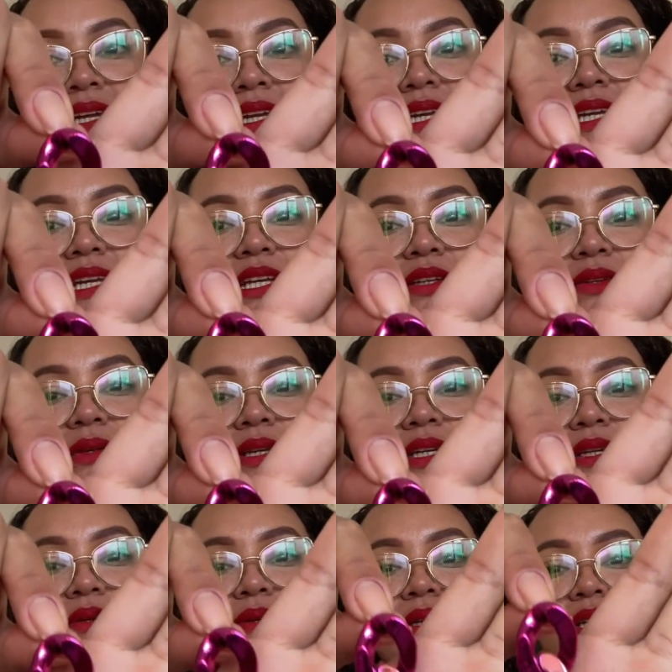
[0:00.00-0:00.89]
Lindo,
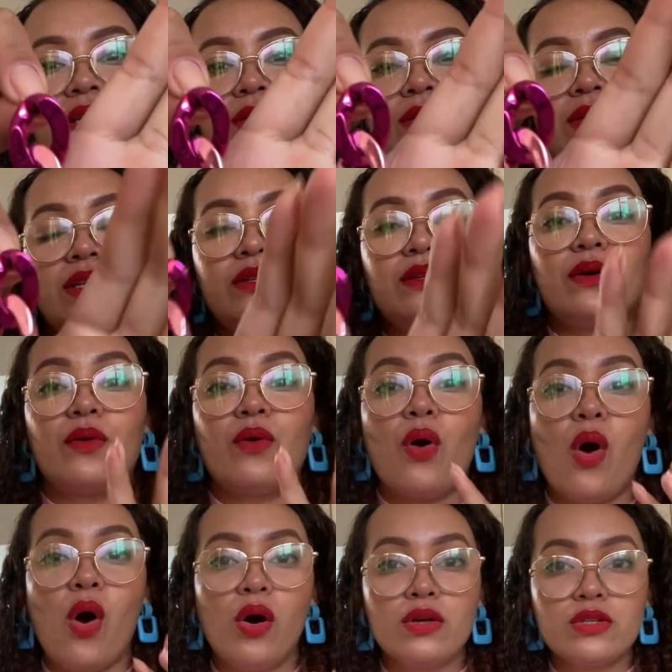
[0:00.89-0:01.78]
lindo, lindo, lindo. Eu
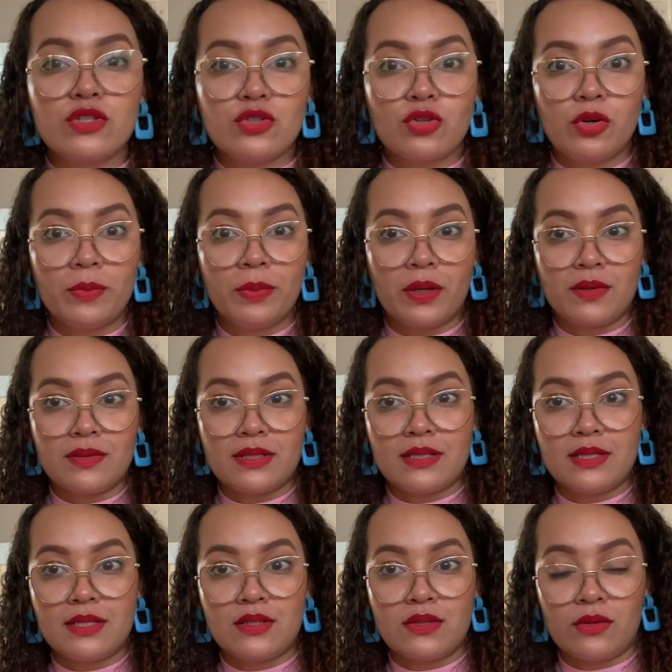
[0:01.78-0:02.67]
gosto de comprar os
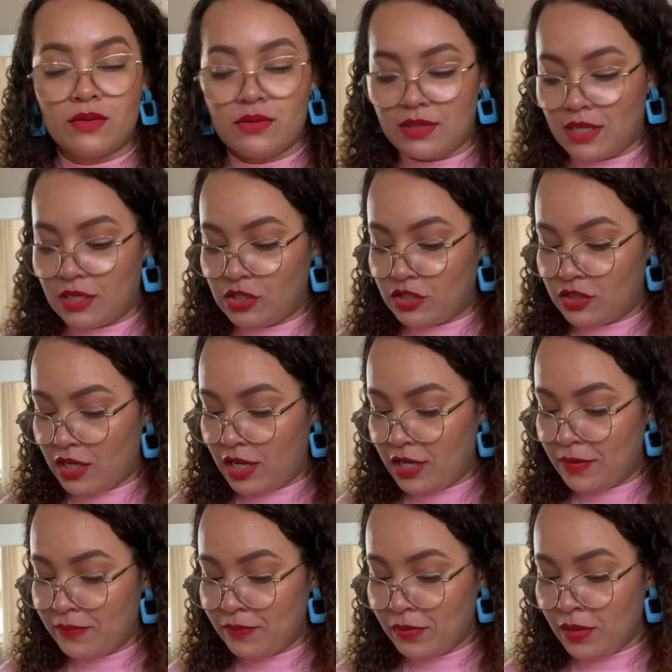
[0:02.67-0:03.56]
acessórios na
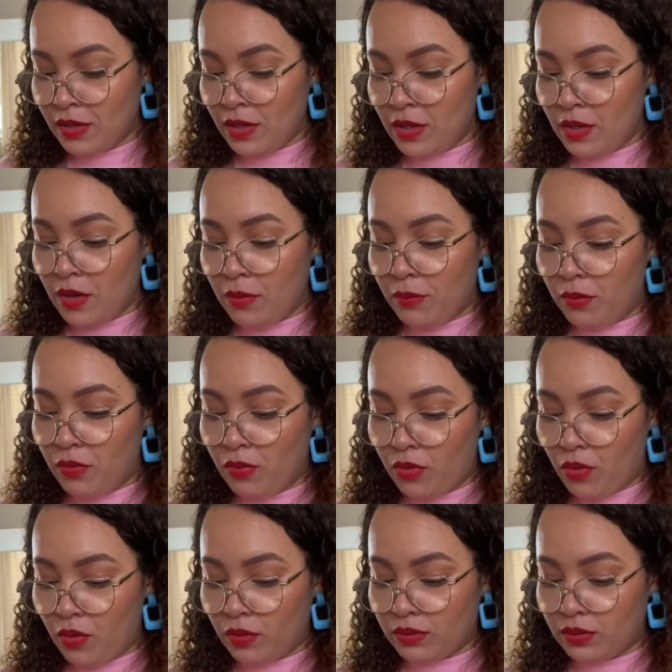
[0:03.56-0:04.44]
Shein por
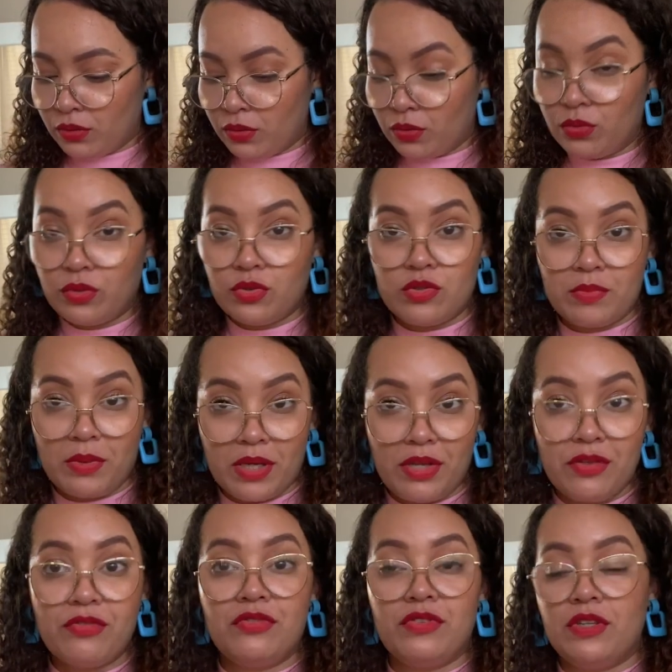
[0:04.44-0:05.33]
conta do
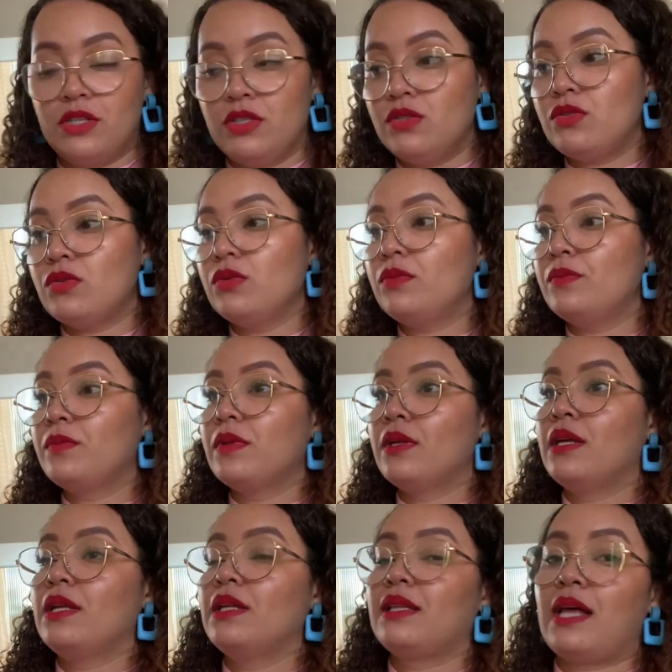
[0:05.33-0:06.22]
custo-benefício.
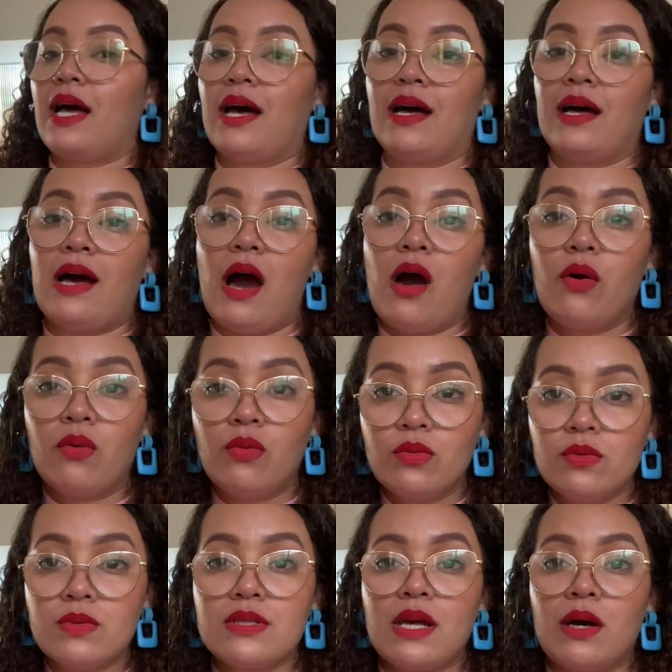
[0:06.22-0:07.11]
Tá,
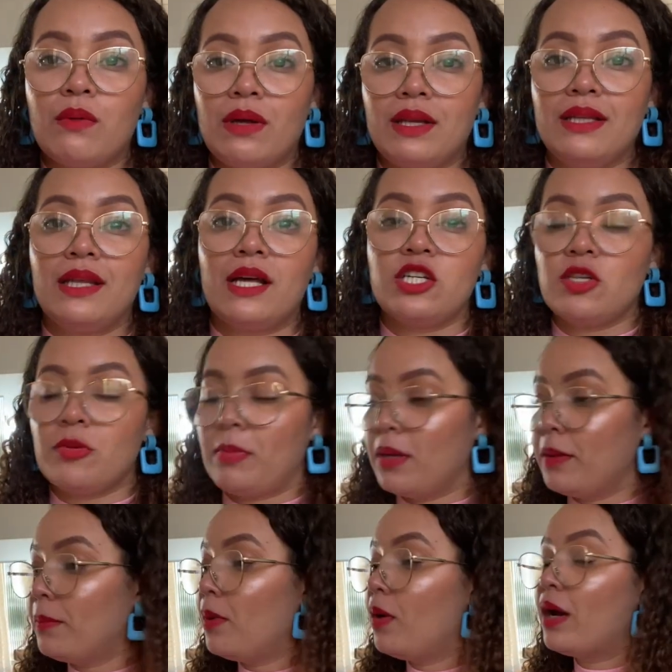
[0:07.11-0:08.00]
alguns da qualidade é
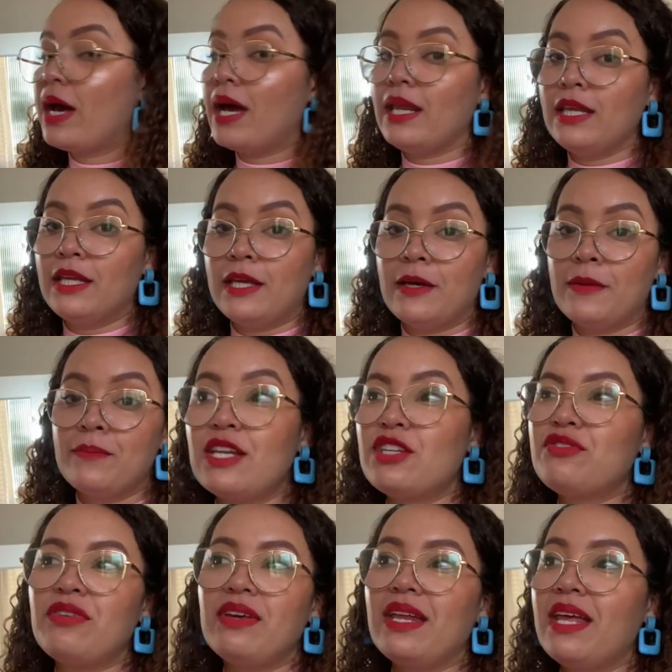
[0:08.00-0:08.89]
bem porcaria. É
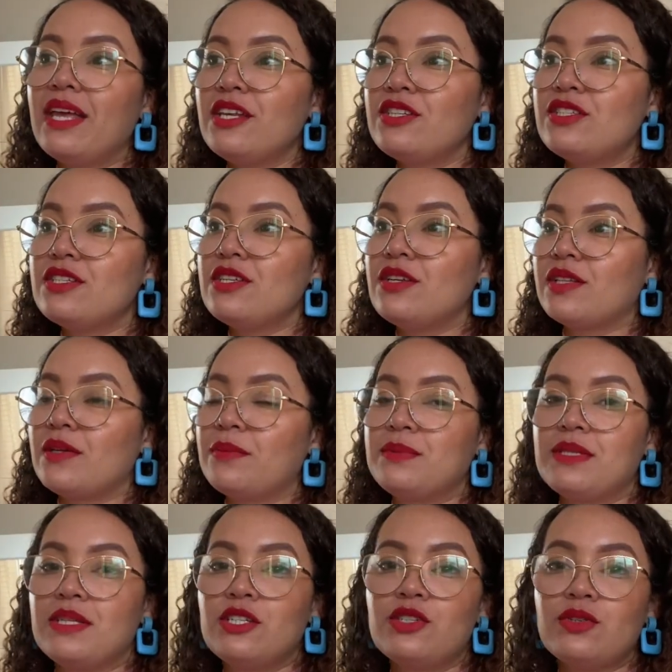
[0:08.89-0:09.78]
diferente, eu tava
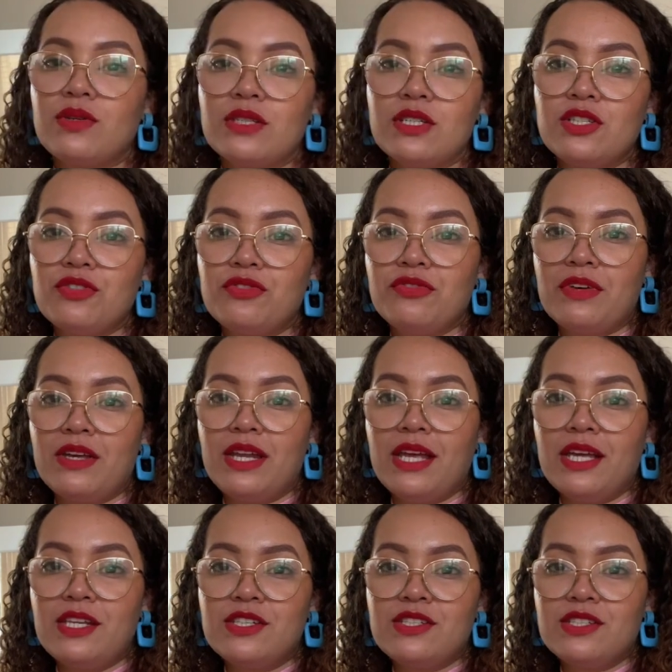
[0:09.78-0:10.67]
precisando de coisas
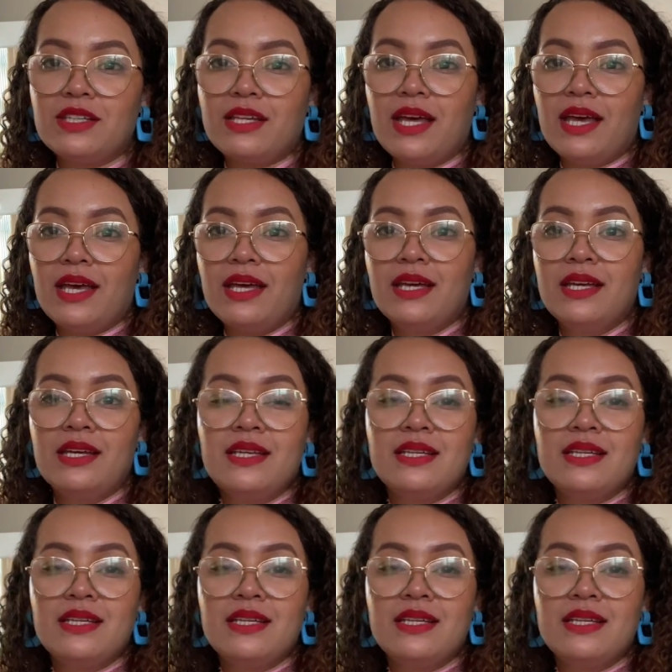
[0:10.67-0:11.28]
diferentes, né?